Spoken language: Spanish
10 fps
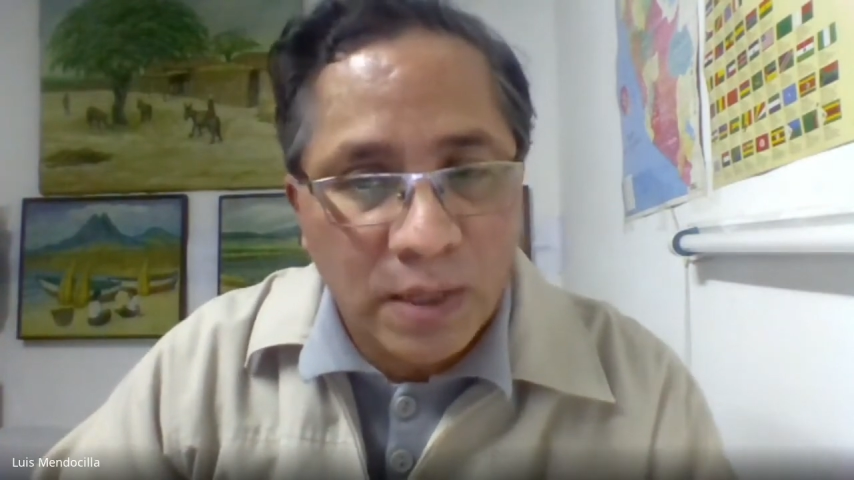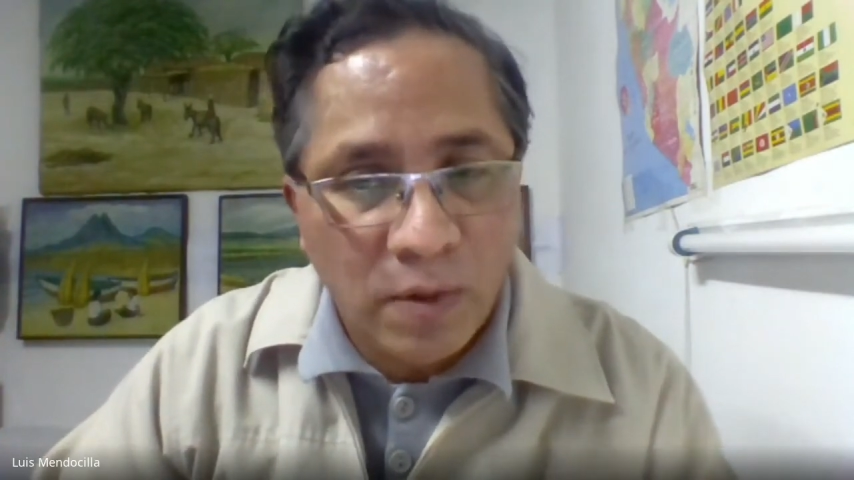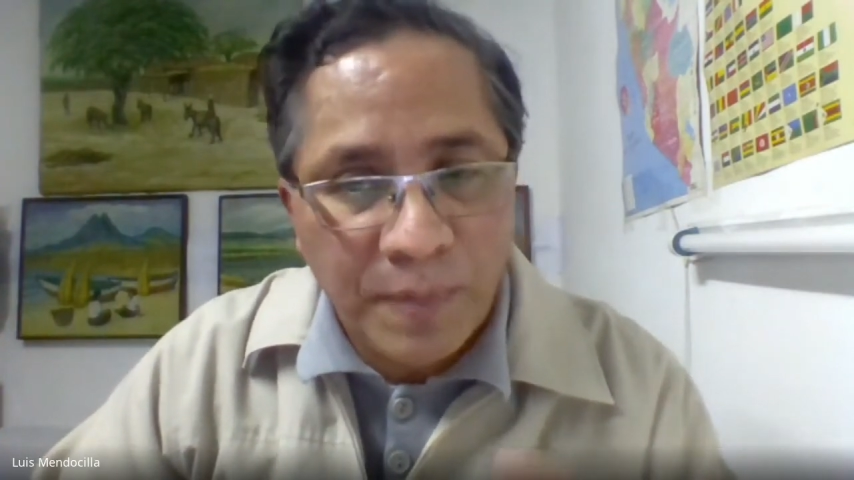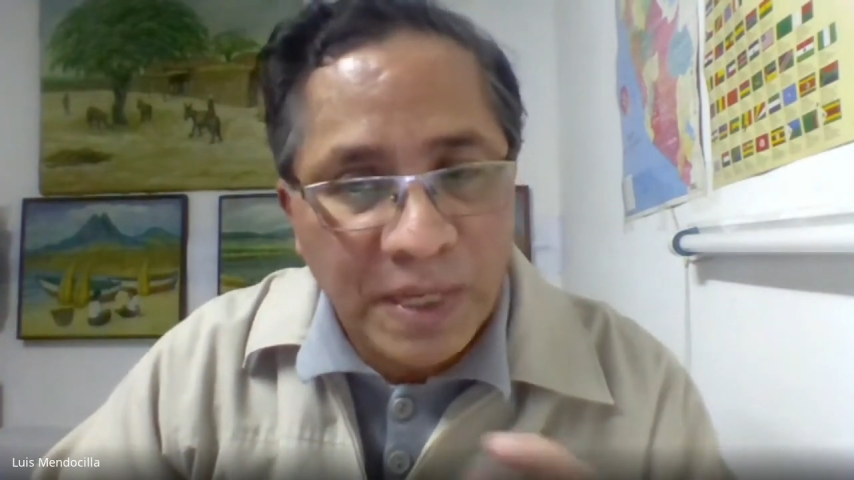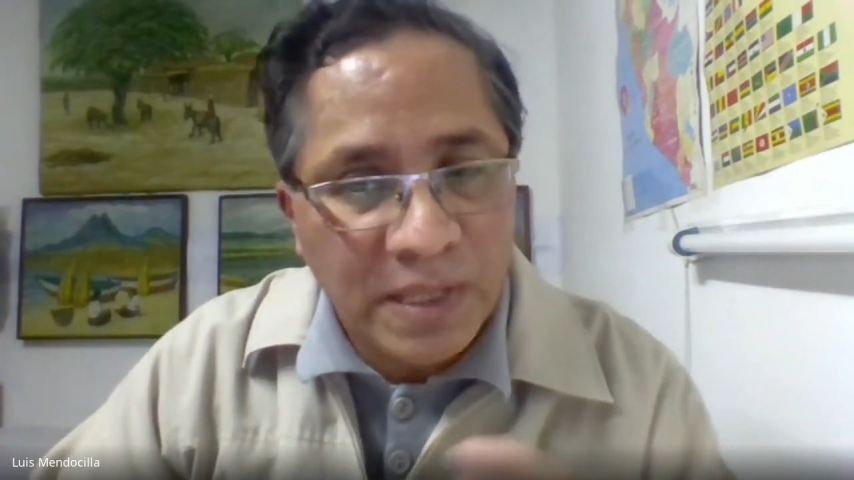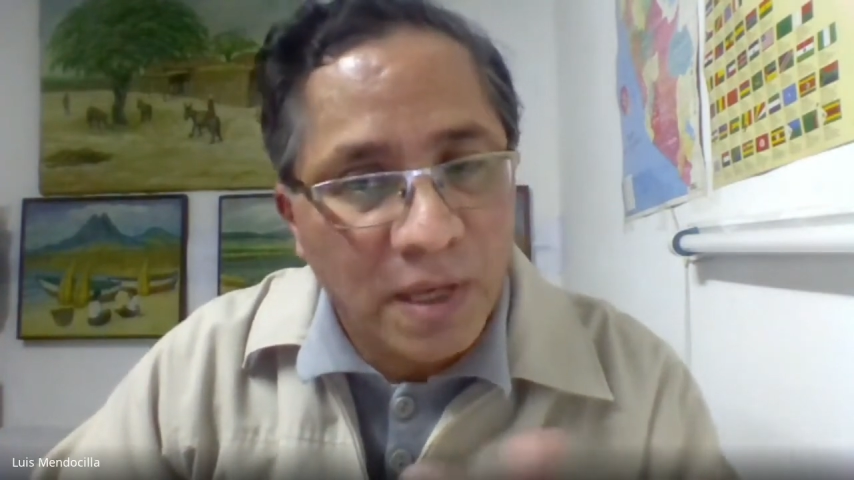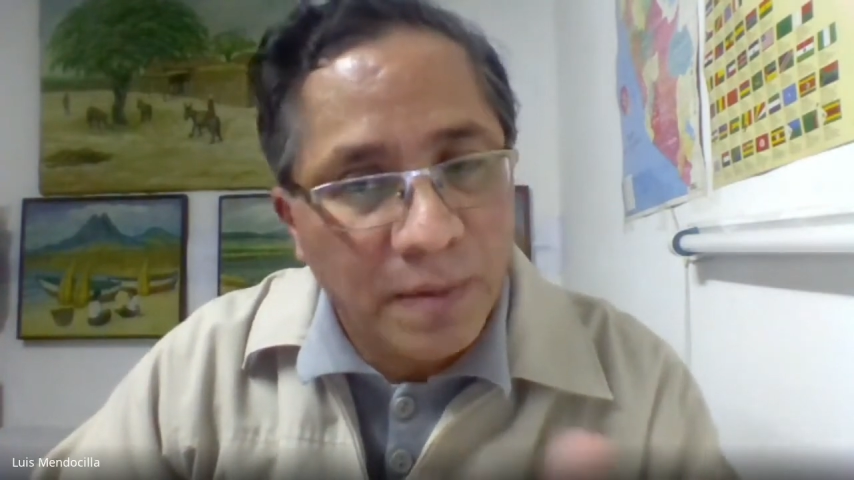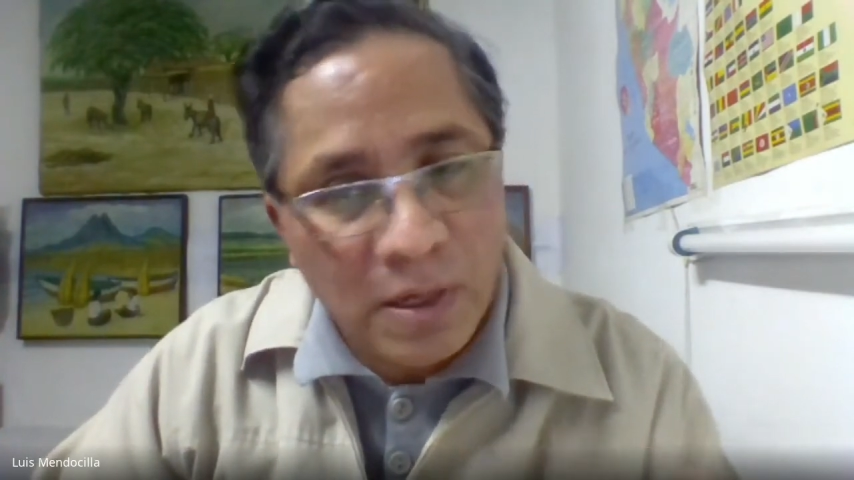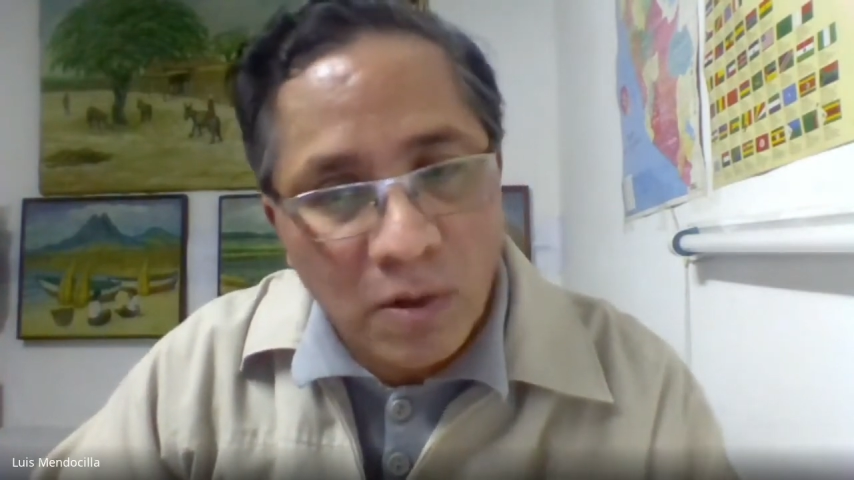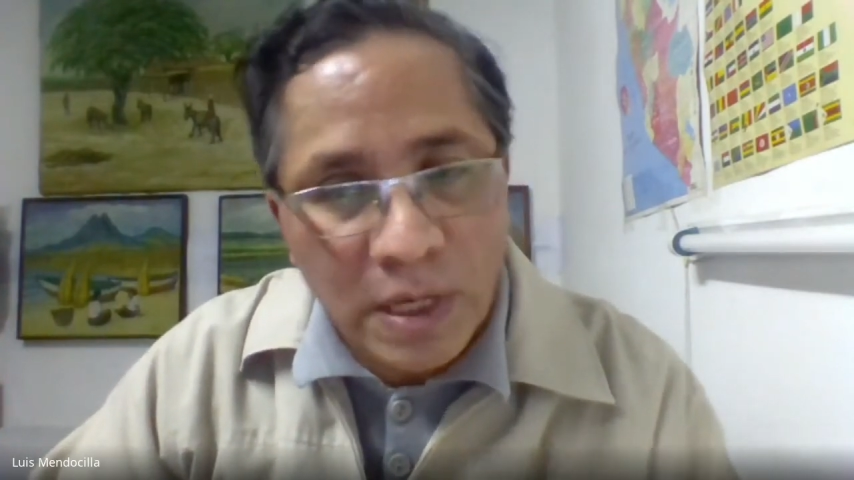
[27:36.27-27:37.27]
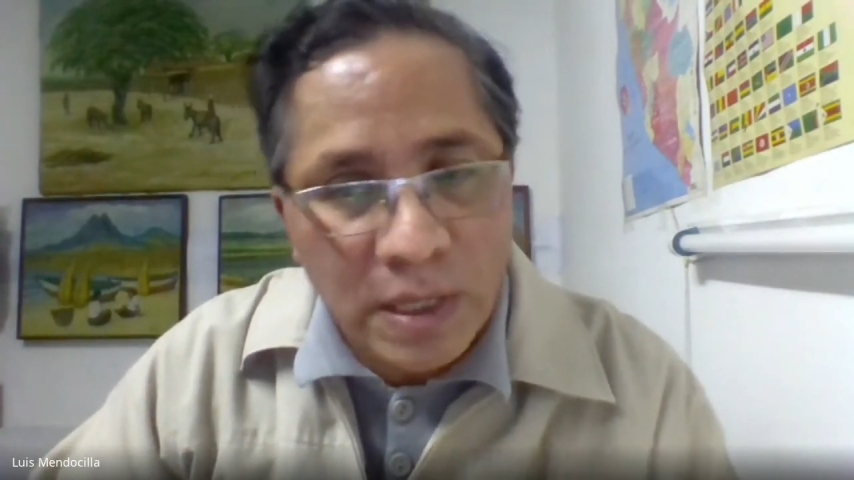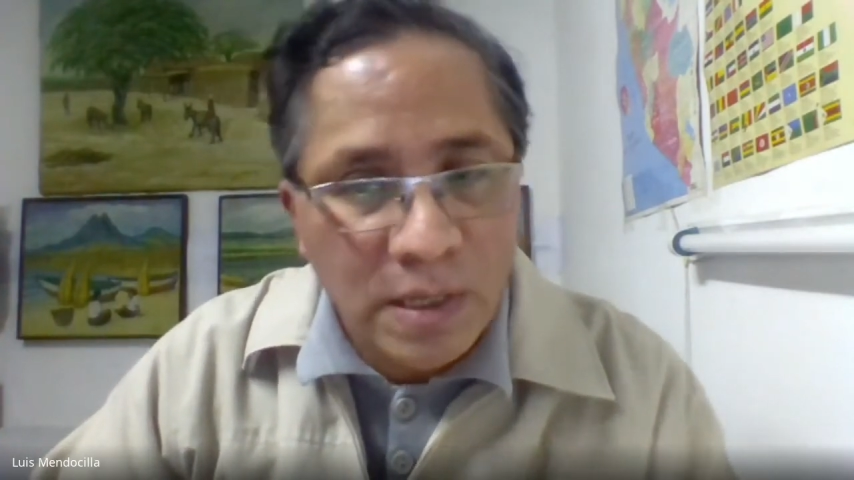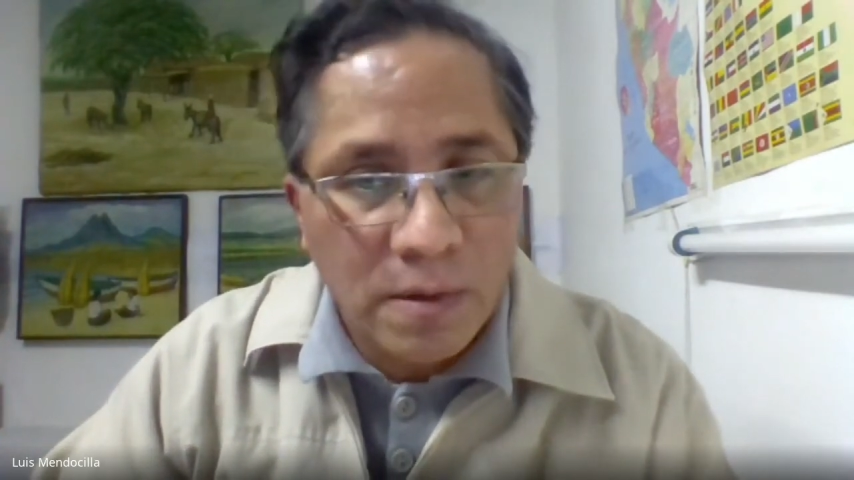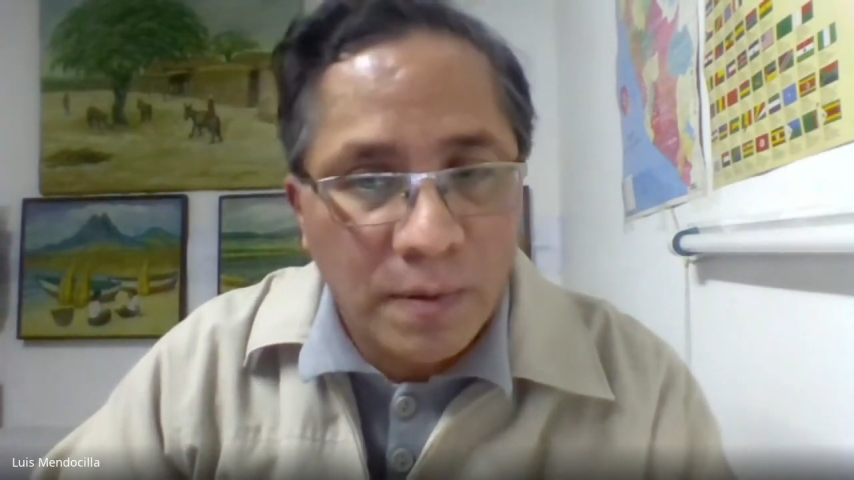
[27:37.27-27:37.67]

que no piensa bien lo que dice,